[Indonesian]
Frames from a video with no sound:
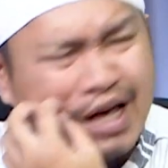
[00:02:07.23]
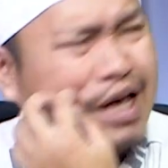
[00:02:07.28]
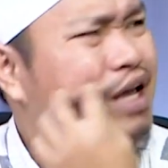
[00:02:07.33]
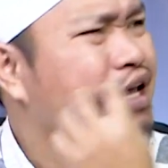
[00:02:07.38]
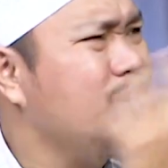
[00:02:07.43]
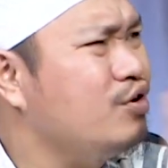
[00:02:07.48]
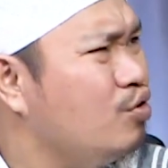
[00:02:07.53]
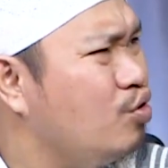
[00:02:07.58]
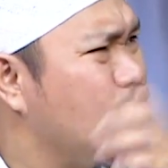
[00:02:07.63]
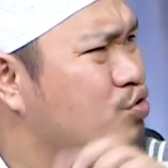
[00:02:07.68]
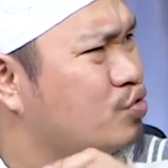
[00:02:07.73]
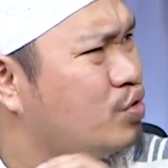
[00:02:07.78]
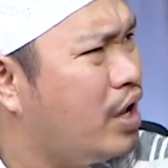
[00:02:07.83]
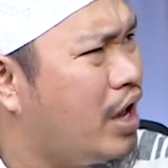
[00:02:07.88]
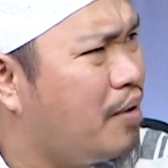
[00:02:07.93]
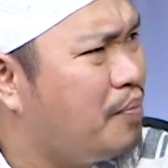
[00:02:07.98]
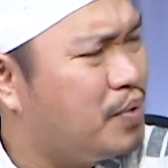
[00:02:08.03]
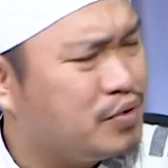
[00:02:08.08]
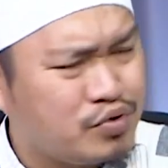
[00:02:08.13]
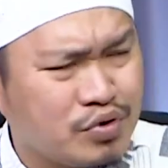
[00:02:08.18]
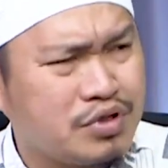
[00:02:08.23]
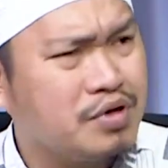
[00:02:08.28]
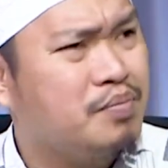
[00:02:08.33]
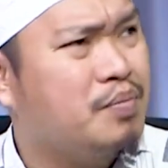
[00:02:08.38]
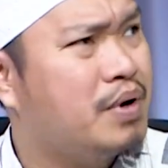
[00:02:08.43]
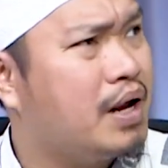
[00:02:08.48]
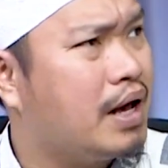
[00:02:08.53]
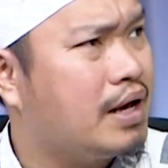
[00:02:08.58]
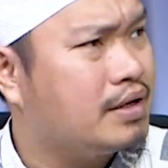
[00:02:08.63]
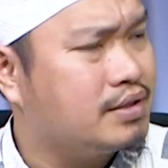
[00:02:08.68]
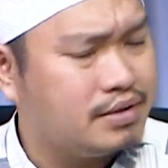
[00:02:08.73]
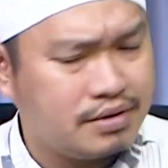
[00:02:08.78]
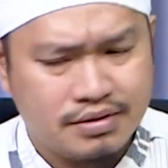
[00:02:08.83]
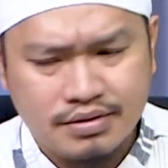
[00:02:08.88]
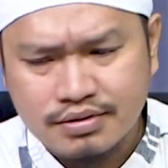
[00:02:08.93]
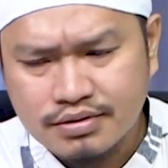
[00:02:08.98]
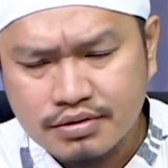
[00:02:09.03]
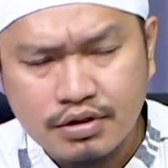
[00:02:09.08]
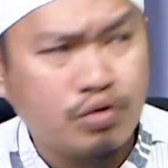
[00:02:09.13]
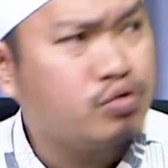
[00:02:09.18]
Ini loh sudah episode
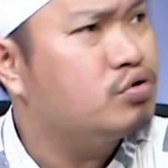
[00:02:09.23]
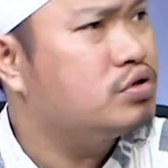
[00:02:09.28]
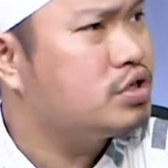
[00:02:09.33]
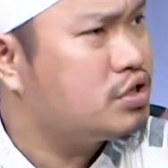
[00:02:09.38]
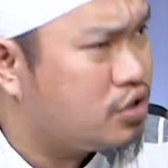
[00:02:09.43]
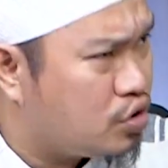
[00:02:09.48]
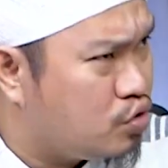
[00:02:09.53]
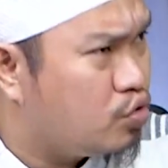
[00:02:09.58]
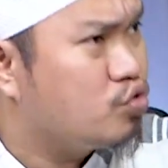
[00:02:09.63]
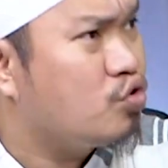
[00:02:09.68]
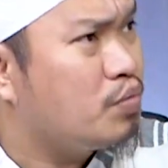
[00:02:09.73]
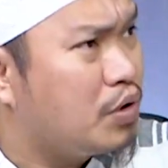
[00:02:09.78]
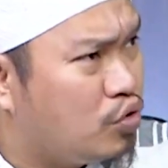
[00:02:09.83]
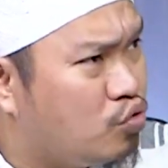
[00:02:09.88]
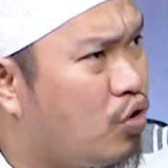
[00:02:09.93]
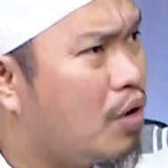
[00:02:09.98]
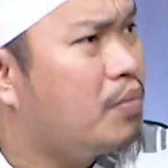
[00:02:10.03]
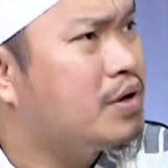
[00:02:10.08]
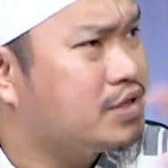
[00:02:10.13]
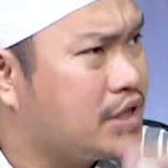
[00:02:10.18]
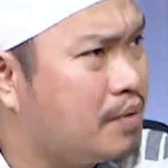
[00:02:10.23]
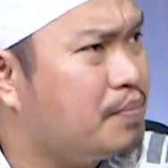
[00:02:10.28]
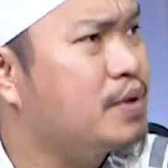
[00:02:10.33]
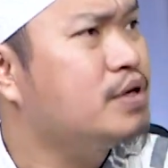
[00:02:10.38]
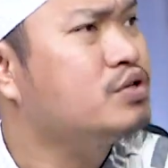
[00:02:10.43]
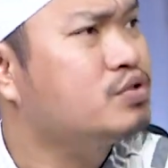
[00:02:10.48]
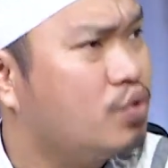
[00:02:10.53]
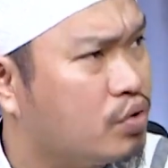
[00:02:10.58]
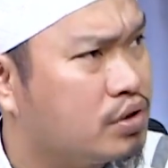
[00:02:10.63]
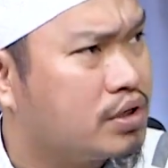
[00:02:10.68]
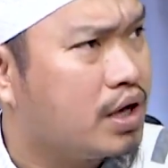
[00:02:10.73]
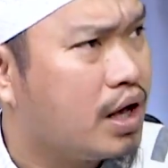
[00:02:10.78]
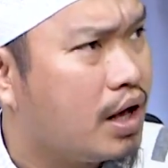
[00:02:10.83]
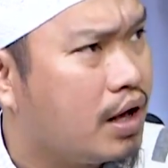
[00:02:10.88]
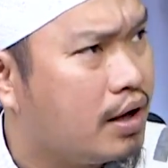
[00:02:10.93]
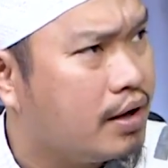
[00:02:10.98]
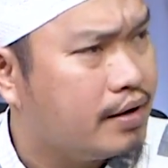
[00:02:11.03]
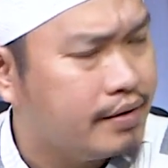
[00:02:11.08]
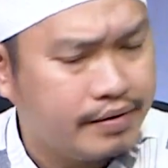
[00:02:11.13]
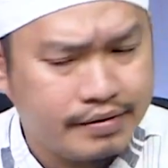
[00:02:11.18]
11. Satu season tuh cuma 12 episode
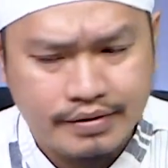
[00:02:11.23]
kak.